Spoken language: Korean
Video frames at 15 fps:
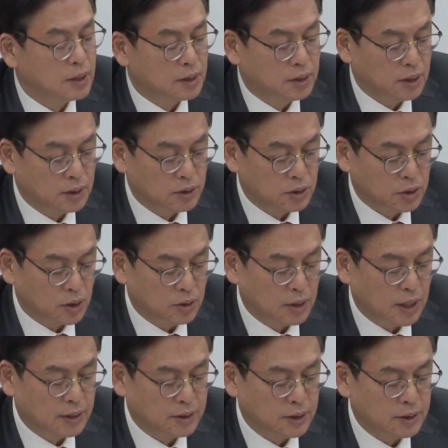그런
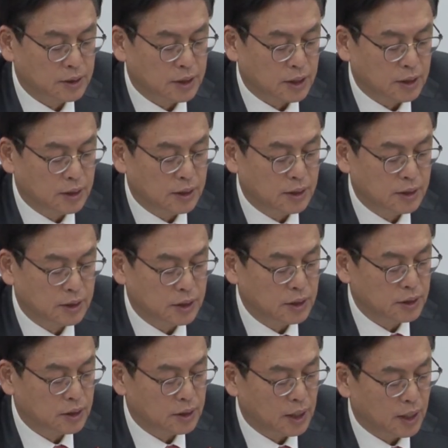정강 정책을
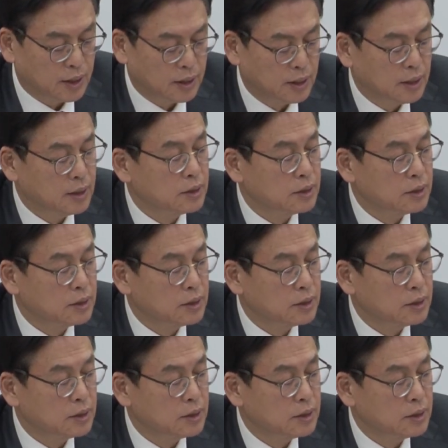실천할